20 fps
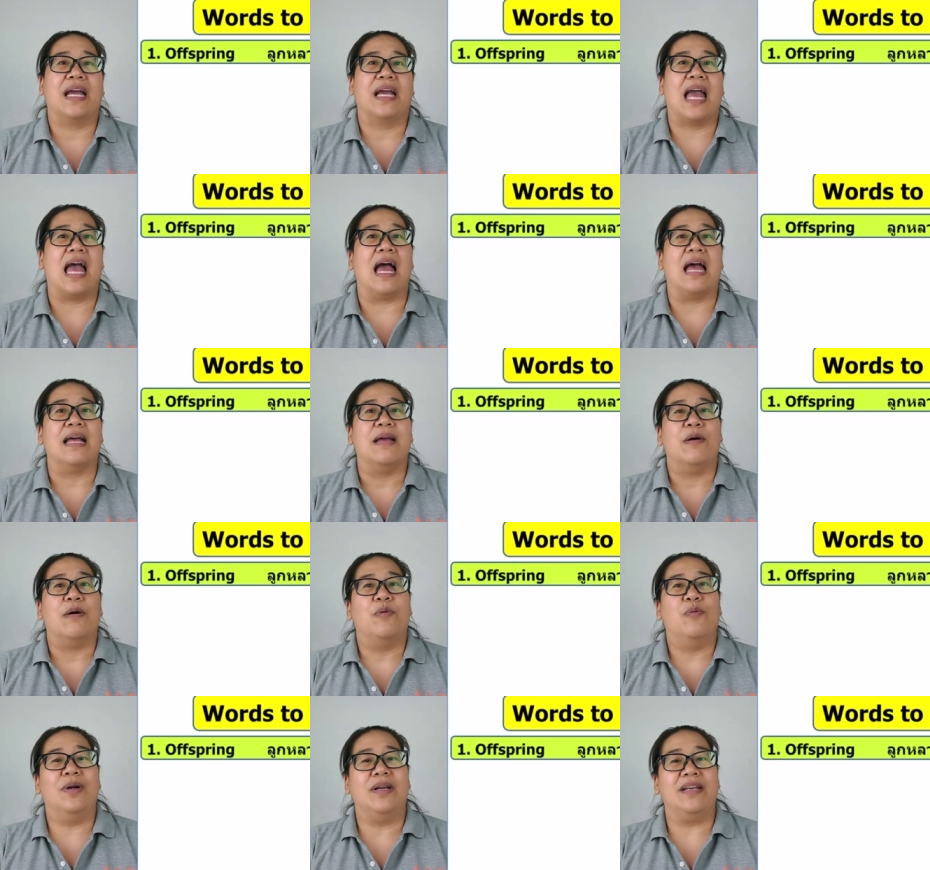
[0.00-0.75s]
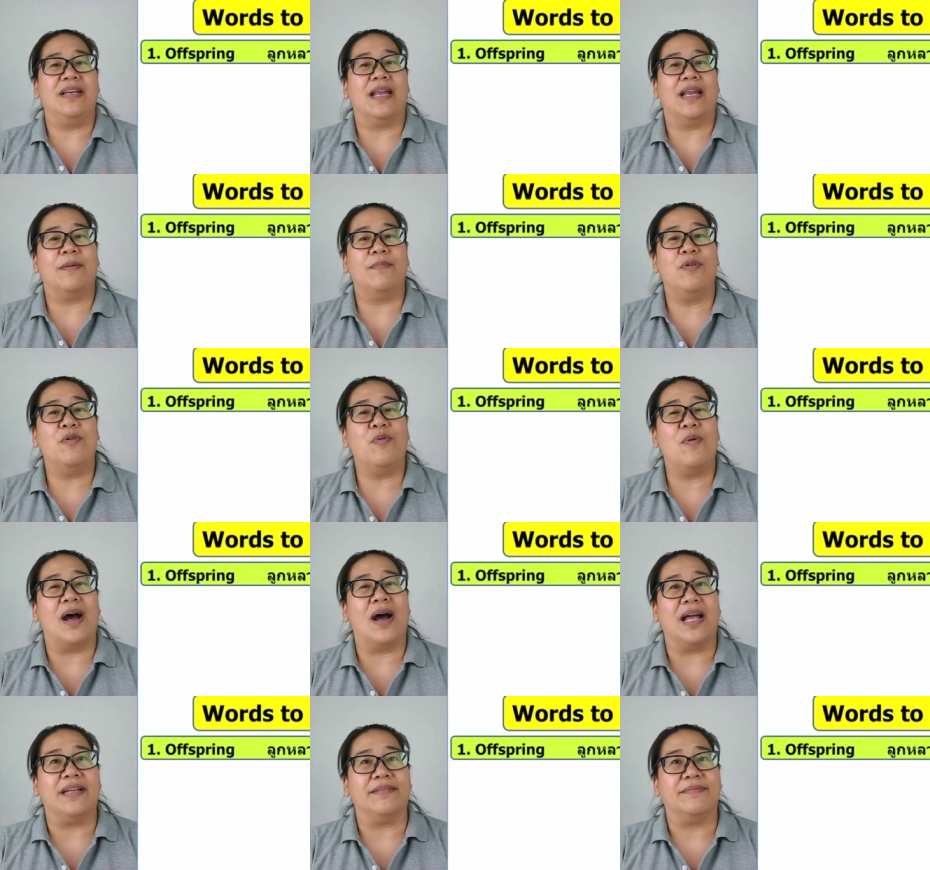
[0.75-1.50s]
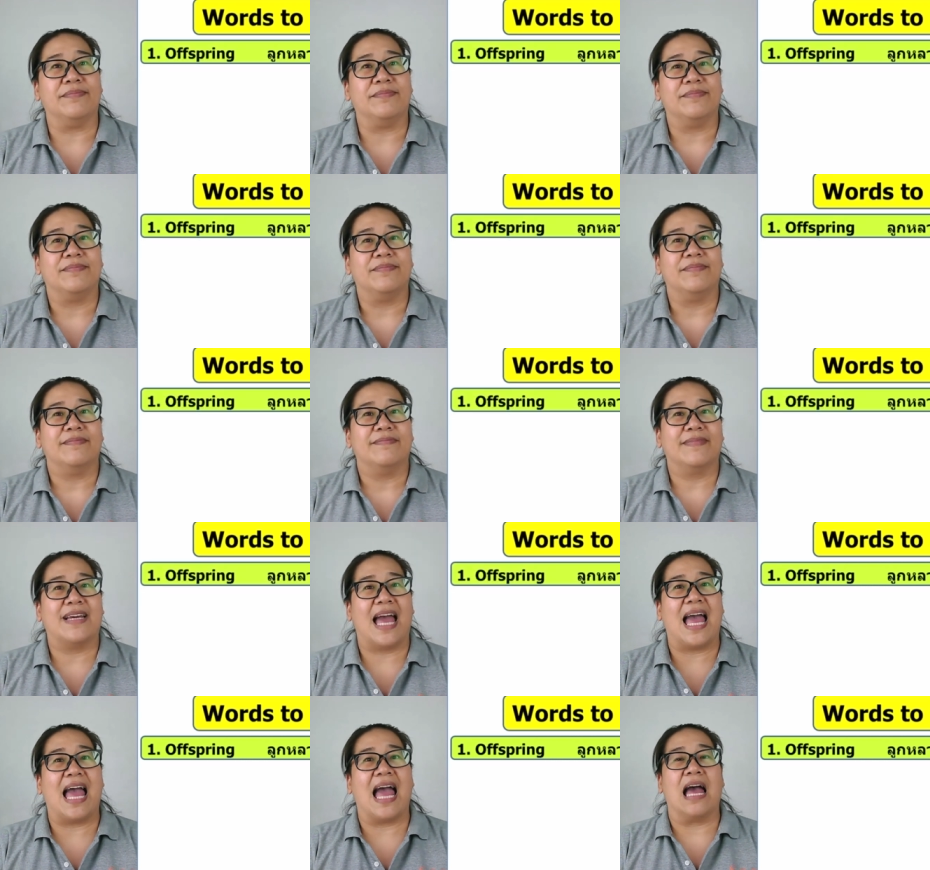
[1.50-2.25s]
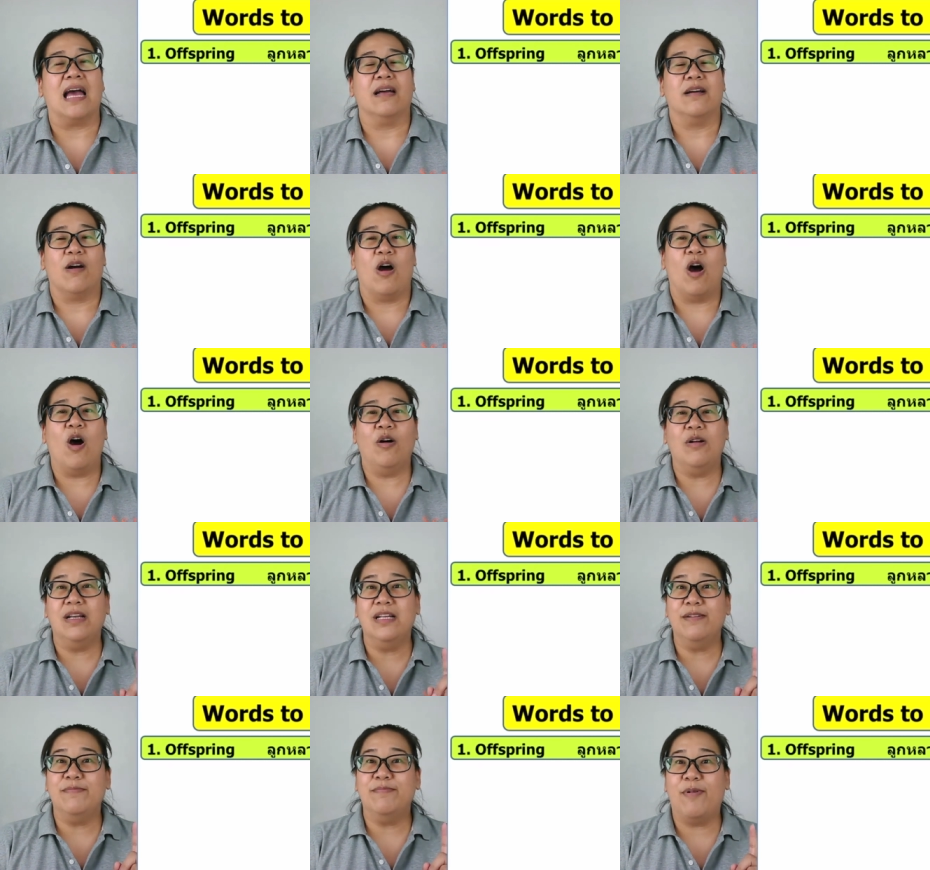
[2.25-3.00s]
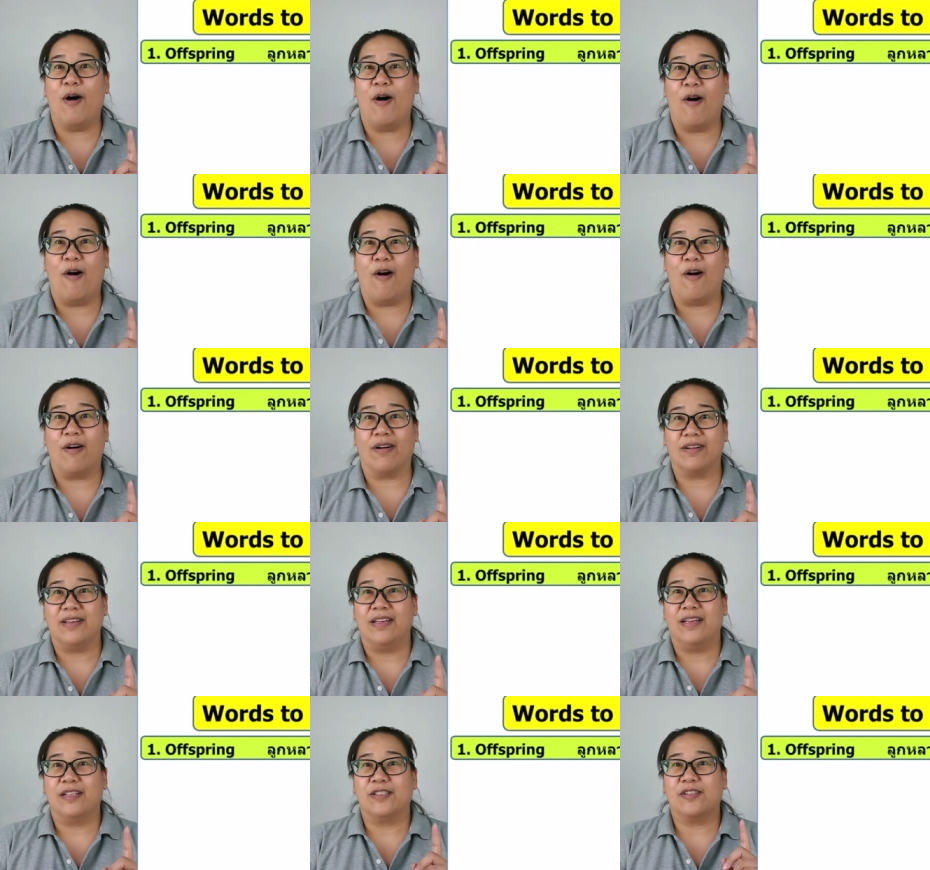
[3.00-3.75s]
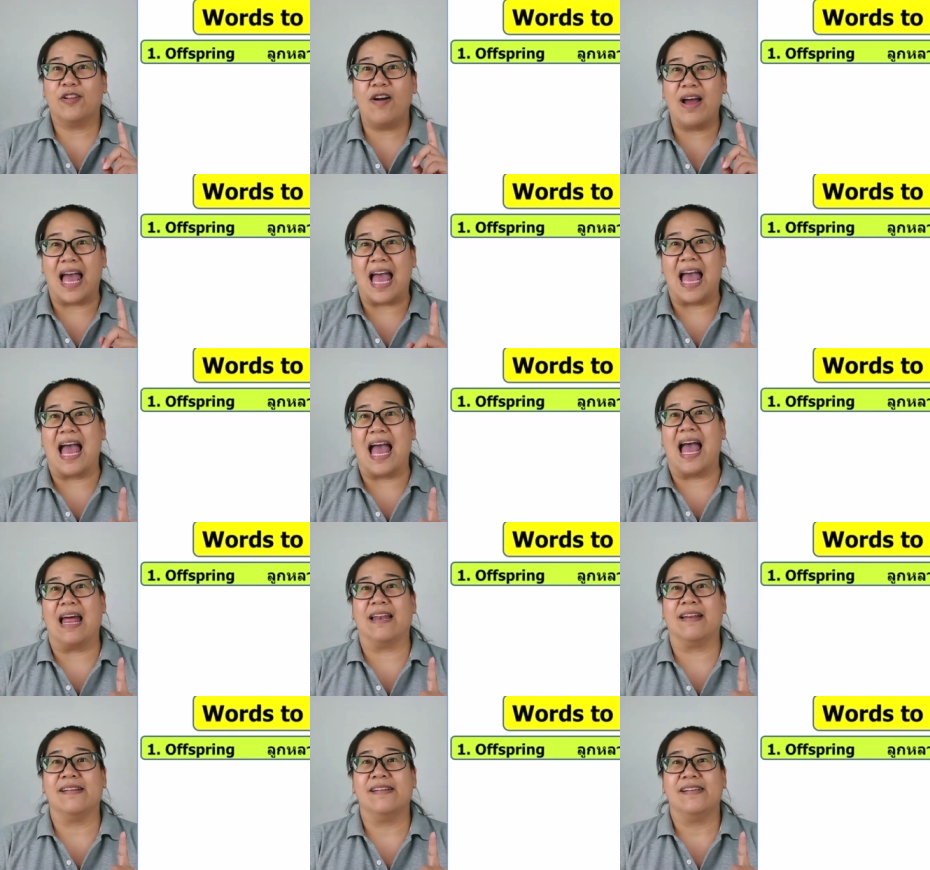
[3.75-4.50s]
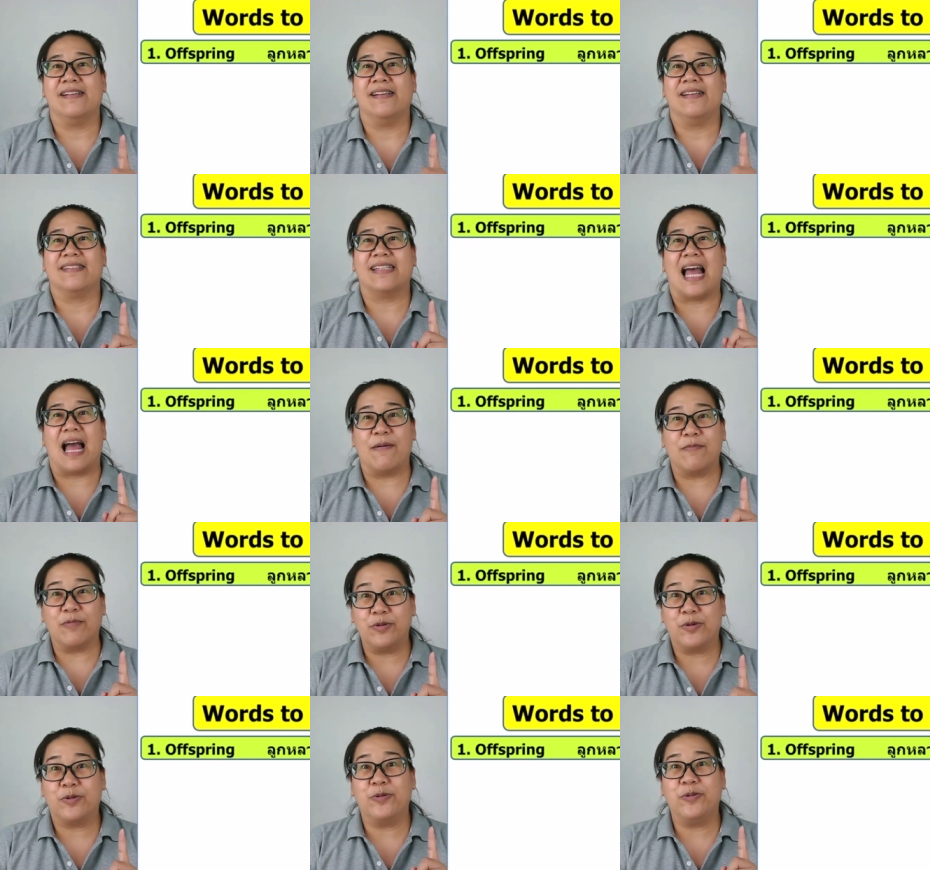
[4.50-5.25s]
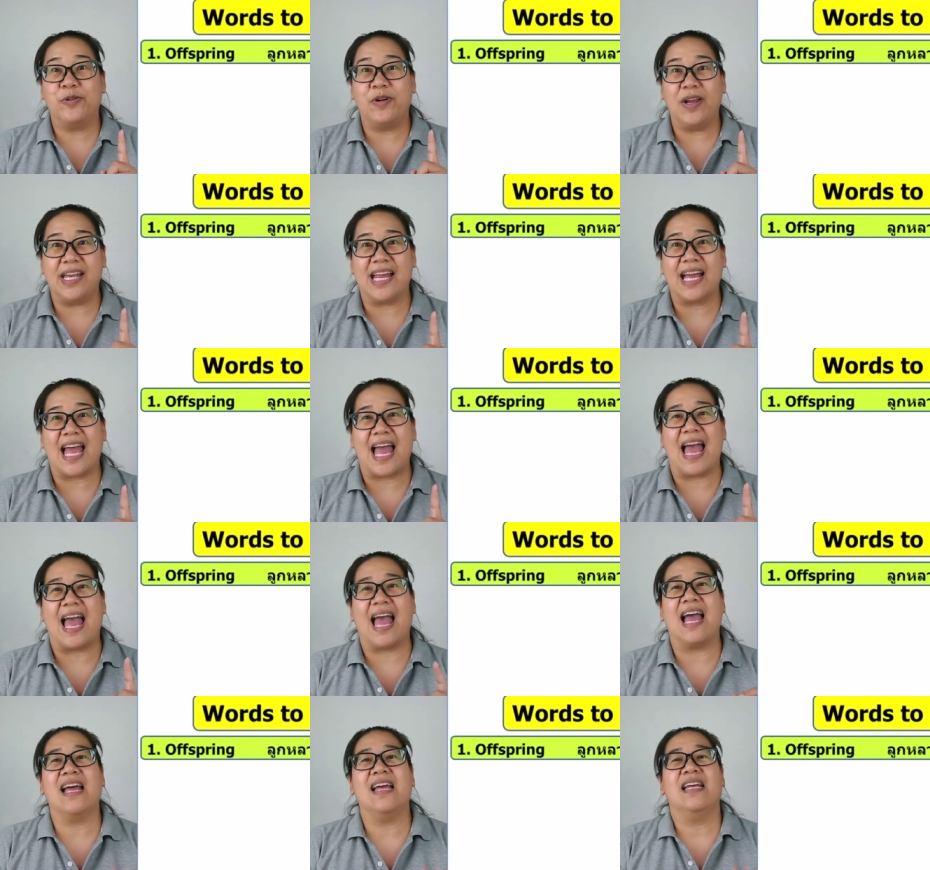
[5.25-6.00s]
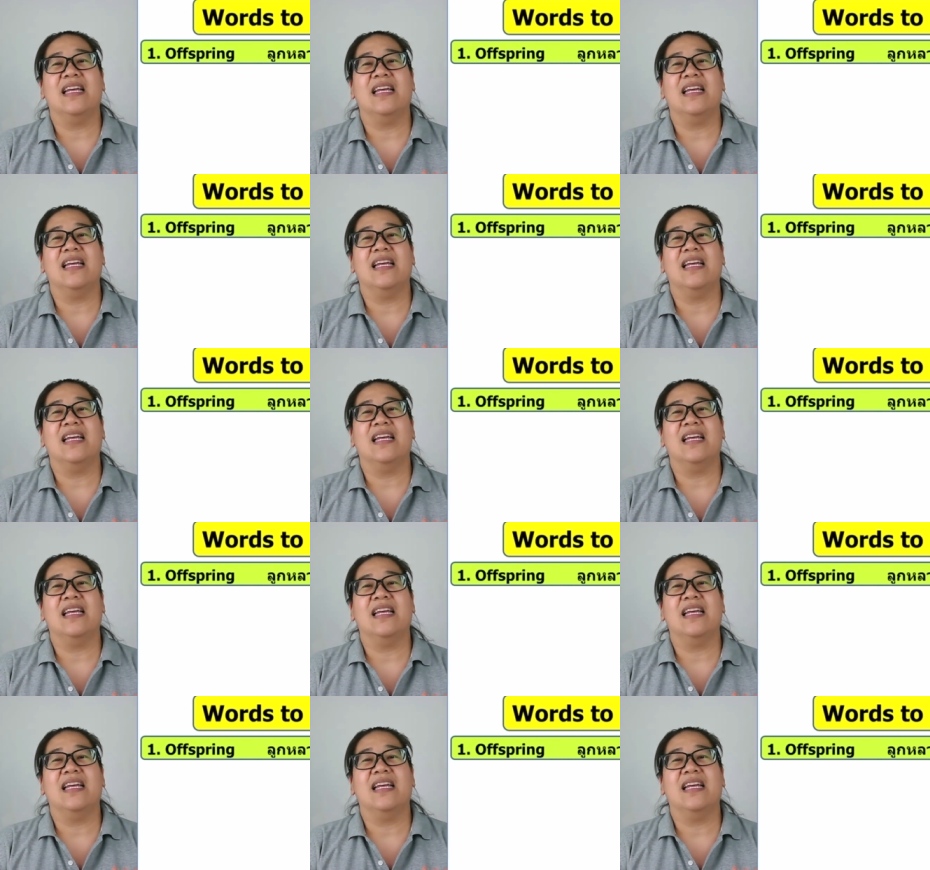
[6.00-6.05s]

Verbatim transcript: ค่ะ word number one ค่ะอ๋อลืมบอกต้องอ่านตามคุณครูด้วยนะคะ